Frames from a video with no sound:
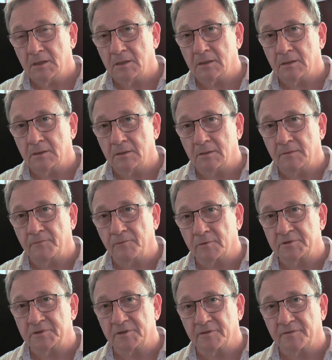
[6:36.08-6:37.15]
E,
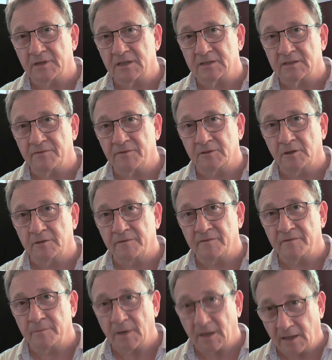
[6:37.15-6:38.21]
funkcjonowanie zawodowe
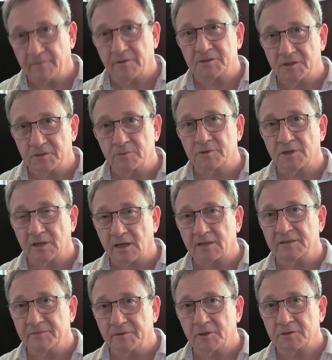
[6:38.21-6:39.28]
wymaga właśnie dużej
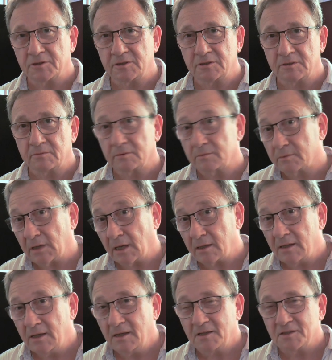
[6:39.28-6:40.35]
aktywności. Ja
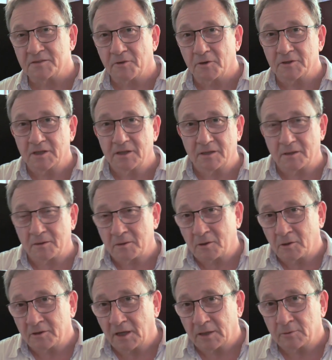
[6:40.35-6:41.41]
dzwonię,
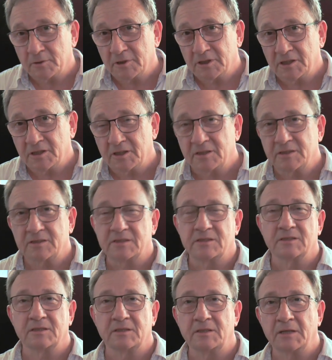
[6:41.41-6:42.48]
kontaktuję się
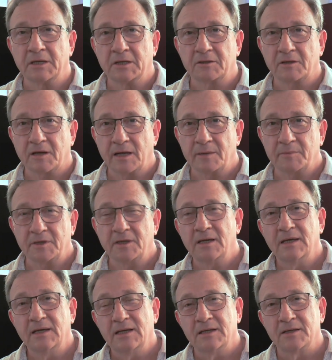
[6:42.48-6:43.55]
z dyrektorami
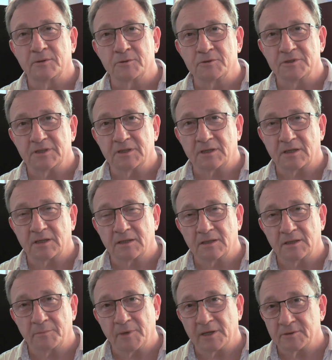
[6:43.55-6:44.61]
różnych
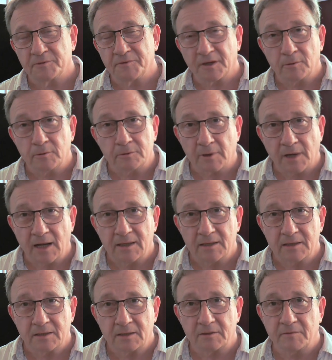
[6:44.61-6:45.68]
e, placówek
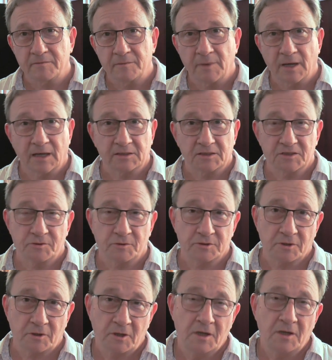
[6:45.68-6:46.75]
kulturalnych, to wymaga też
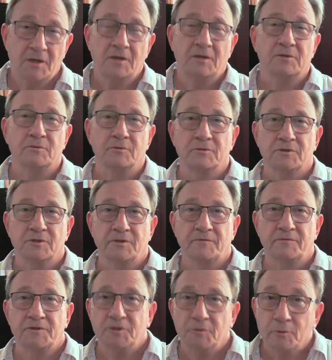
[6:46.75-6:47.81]
dużo, dużo
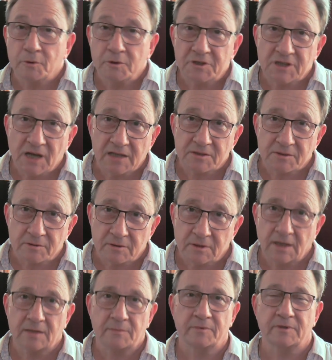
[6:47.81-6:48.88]
wysiłku i czasu,
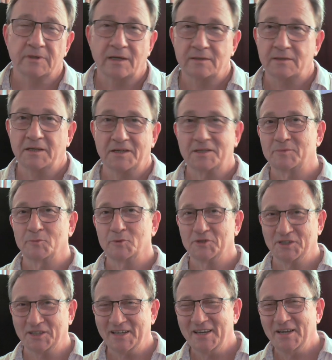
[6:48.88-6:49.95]
tak? bo ja nieraz
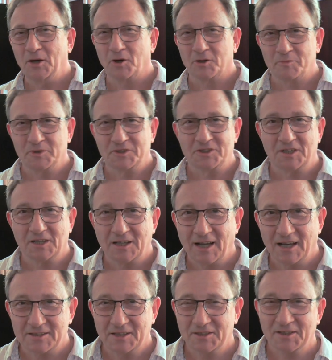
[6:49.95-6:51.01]
muszę odbyć
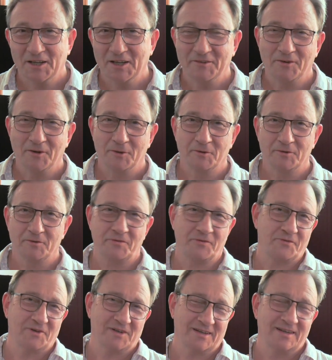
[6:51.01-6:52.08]
kilkaset
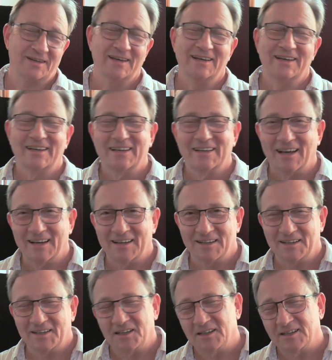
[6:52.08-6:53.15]
telefonów a,
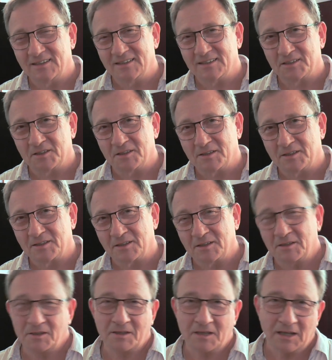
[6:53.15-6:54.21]
a,
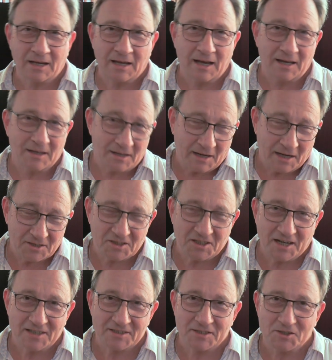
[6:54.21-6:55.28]
i
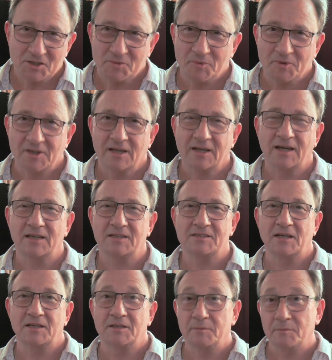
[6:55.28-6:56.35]
kilkanaście razy gdzieś pojechać,
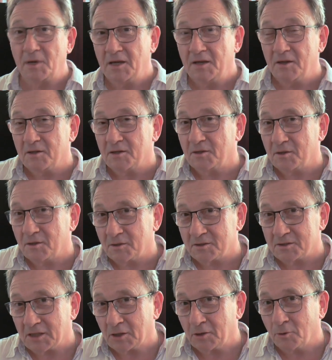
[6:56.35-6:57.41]
zanim
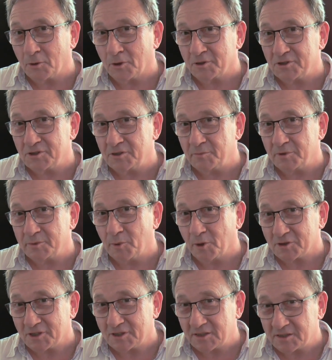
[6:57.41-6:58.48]
z tego urodzi się być
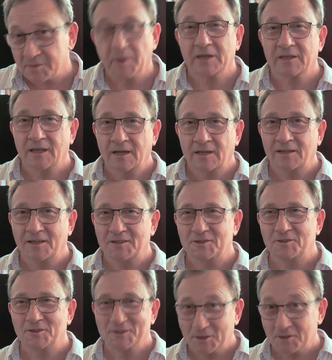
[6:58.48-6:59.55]
może jeden spektakl, także
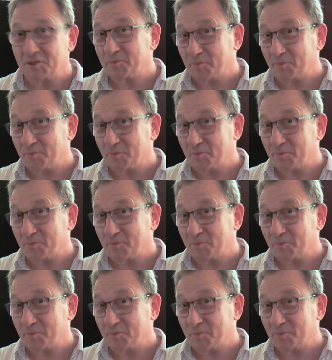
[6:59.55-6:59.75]
to jest dosyć